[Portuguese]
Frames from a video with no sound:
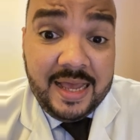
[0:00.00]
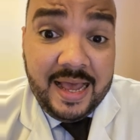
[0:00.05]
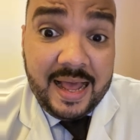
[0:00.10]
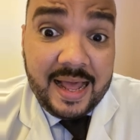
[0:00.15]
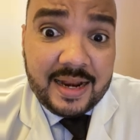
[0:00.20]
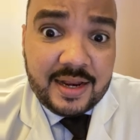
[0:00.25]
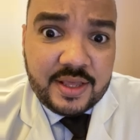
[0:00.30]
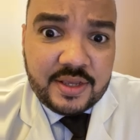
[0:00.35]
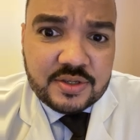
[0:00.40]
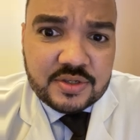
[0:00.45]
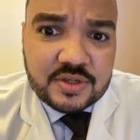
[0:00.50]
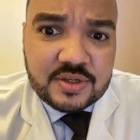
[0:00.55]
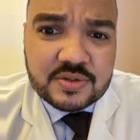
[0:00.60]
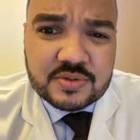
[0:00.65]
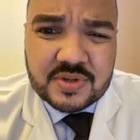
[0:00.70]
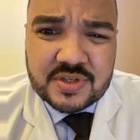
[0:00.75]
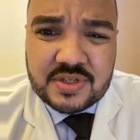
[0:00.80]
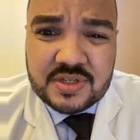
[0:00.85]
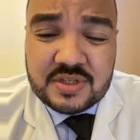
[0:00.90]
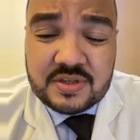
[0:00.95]
Além
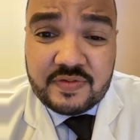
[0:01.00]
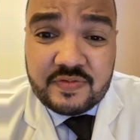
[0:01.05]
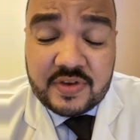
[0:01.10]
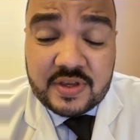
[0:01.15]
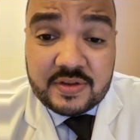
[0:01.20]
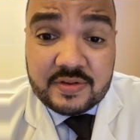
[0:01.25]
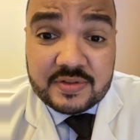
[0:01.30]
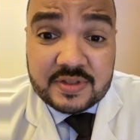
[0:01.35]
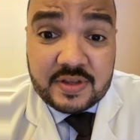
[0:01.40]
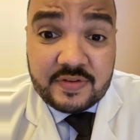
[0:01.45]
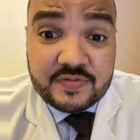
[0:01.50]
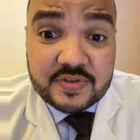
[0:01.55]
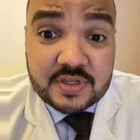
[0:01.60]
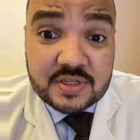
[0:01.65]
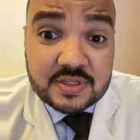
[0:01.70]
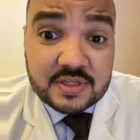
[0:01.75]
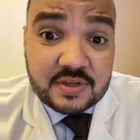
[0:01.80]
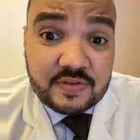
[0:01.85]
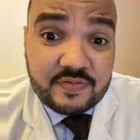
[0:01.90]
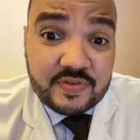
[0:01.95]
disso, a gente vê
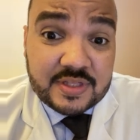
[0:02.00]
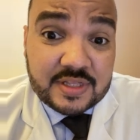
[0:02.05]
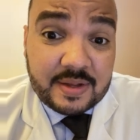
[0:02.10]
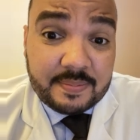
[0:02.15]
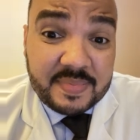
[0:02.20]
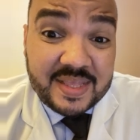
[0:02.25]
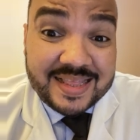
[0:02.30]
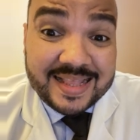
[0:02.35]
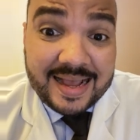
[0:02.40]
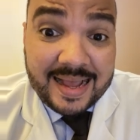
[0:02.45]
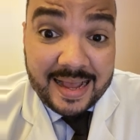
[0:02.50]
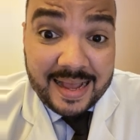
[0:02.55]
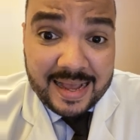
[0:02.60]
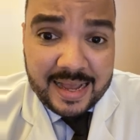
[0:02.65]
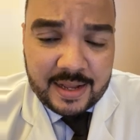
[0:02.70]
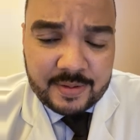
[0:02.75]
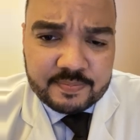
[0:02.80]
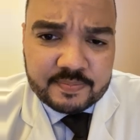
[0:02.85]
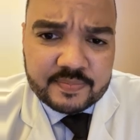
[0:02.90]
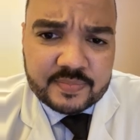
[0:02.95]
deficiência de vitamina
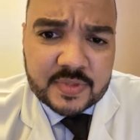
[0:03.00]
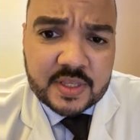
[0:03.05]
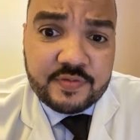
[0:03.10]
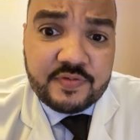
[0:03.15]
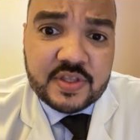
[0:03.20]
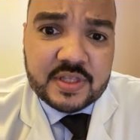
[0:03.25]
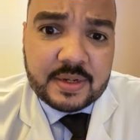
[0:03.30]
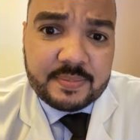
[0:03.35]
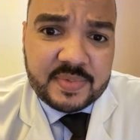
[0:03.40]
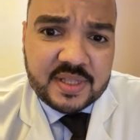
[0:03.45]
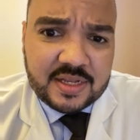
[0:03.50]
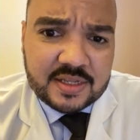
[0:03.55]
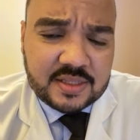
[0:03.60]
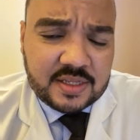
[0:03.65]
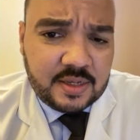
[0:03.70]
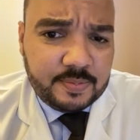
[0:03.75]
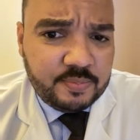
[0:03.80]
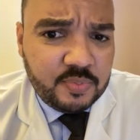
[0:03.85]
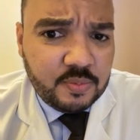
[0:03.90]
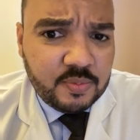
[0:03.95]
A e vitamina
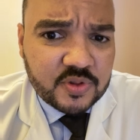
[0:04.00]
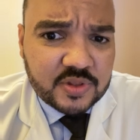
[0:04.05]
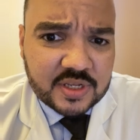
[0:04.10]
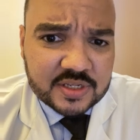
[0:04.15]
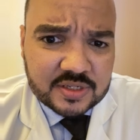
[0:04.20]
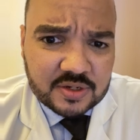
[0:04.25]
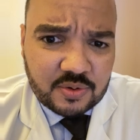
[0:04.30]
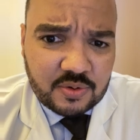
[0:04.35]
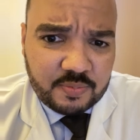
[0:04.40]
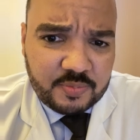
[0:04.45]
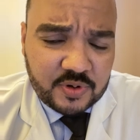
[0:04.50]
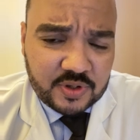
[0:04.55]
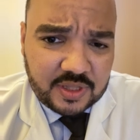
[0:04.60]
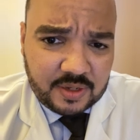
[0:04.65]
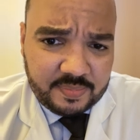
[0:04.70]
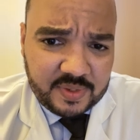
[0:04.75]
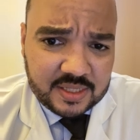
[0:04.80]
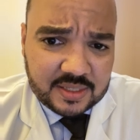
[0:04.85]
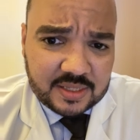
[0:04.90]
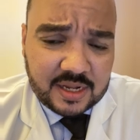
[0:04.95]
D por mudança
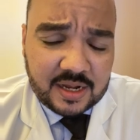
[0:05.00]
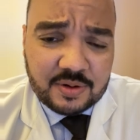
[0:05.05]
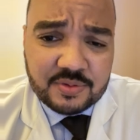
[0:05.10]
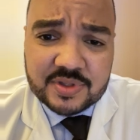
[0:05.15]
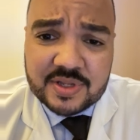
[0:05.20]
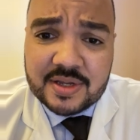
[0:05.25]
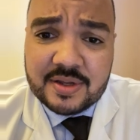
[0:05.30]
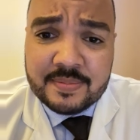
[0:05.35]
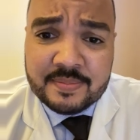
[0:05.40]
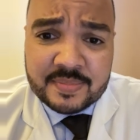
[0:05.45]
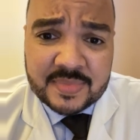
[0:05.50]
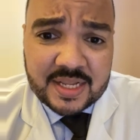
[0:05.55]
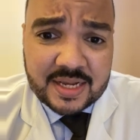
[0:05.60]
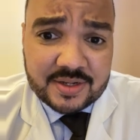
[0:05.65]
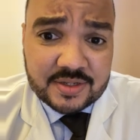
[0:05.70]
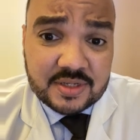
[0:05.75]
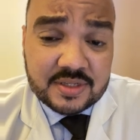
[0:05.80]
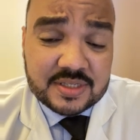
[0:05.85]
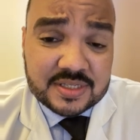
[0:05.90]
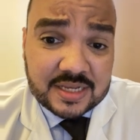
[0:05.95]
comportamental. Né?
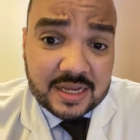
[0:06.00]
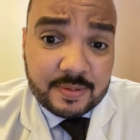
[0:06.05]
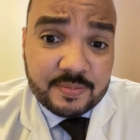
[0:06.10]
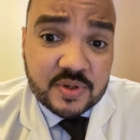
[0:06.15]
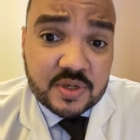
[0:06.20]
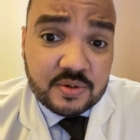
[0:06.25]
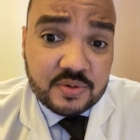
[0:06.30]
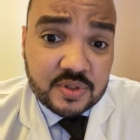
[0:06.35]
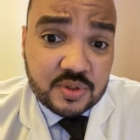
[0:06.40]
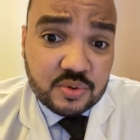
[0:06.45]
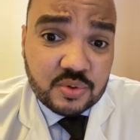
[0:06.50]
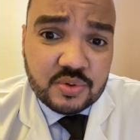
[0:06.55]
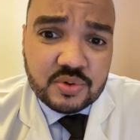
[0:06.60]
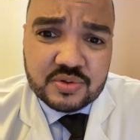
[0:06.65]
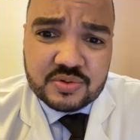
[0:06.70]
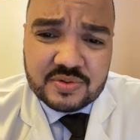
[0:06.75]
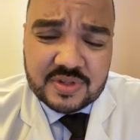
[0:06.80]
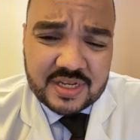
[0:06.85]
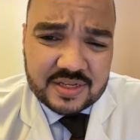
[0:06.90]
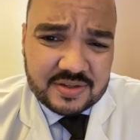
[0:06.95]
A gente sabe que o
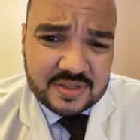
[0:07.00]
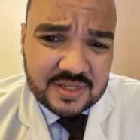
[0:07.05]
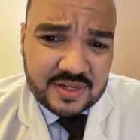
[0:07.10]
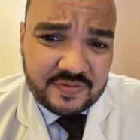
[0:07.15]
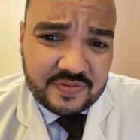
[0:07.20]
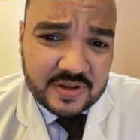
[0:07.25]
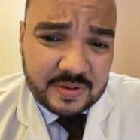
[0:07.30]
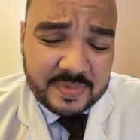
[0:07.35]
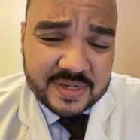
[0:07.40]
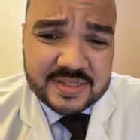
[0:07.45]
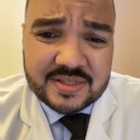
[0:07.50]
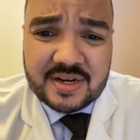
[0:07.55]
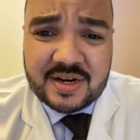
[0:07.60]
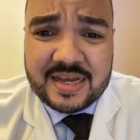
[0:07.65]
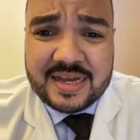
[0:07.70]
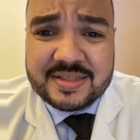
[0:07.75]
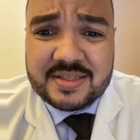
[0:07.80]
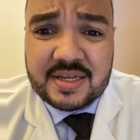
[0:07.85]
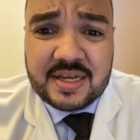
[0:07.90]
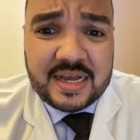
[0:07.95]
idoso, né, às vezes ele fica mais
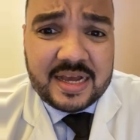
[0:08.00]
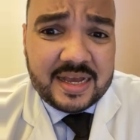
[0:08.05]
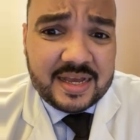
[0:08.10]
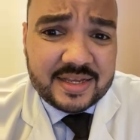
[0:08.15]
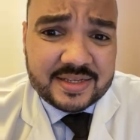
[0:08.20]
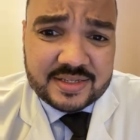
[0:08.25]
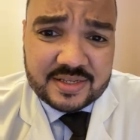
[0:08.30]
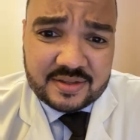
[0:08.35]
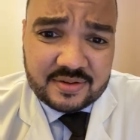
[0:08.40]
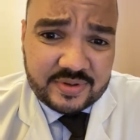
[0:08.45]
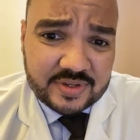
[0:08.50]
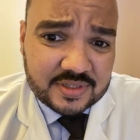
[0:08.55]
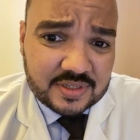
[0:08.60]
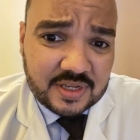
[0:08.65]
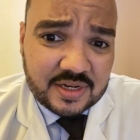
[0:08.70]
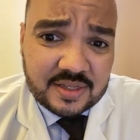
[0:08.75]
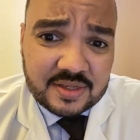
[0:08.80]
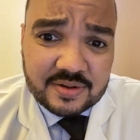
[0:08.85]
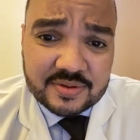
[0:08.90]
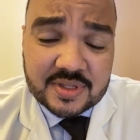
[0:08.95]
trancado em casa, tem uma
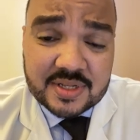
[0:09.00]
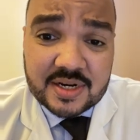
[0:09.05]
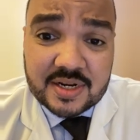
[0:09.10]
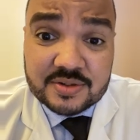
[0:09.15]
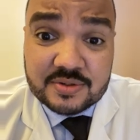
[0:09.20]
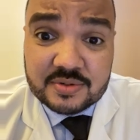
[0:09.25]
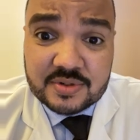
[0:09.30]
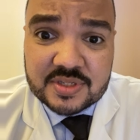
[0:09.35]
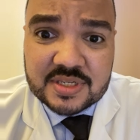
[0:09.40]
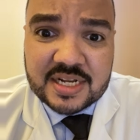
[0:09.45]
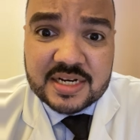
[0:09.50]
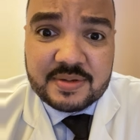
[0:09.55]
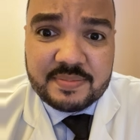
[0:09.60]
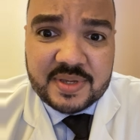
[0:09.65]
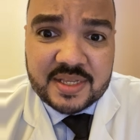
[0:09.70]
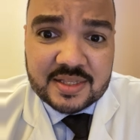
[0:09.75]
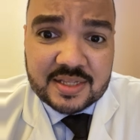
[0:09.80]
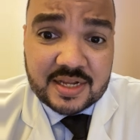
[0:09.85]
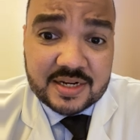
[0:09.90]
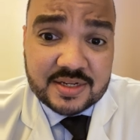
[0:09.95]
série de alterações
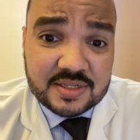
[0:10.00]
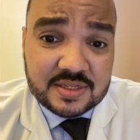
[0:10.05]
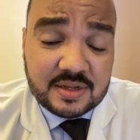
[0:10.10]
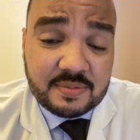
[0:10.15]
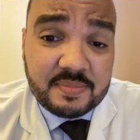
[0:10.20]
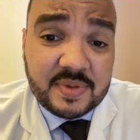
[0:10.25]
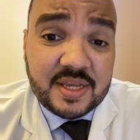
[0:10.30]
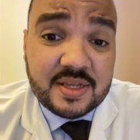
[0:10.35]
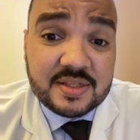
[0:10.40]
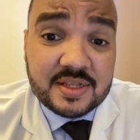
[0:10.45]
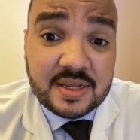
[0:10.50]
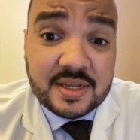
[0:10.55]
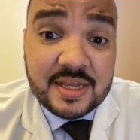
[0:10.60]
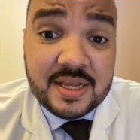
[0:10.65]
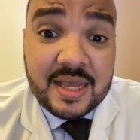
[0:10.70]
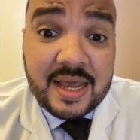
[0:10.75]
alimentares também, né?